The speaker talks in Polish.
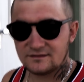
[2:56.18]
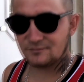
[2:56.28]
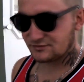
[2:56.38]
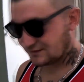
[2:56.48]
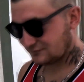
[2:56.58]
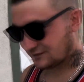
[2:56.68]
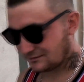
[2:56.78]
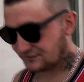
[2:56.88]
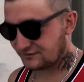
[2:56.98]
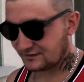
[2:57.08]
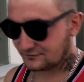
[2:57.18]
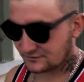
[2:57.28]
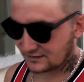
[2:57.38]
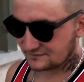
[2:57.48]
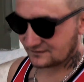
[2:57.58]
nie potrenujemy dzisiaj z
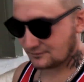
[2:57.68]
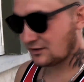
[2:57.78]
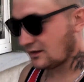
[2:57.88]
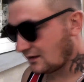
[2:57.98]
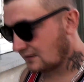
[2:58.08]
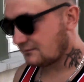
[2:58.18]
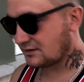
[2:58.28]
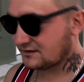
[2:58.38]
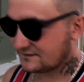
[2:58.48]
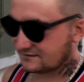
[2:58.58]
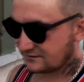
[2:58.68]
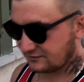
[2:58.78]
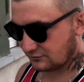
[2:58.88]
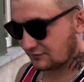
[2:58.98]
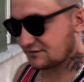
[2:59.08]
Wojtasem, bo jest
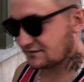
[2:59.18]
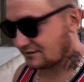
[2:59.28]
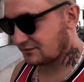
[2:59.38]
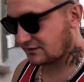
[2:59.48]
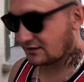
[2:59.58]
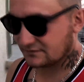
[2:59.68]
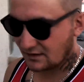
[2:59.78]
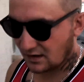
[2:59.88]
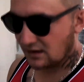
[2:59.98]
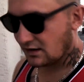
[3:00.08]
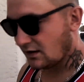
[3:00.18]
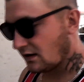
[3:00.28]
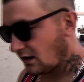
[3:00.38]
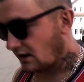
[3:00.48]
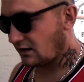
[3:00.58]
siłownia zamknięta,
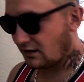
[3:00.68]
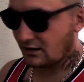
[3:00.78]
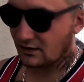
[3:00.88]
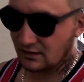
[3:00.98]
ale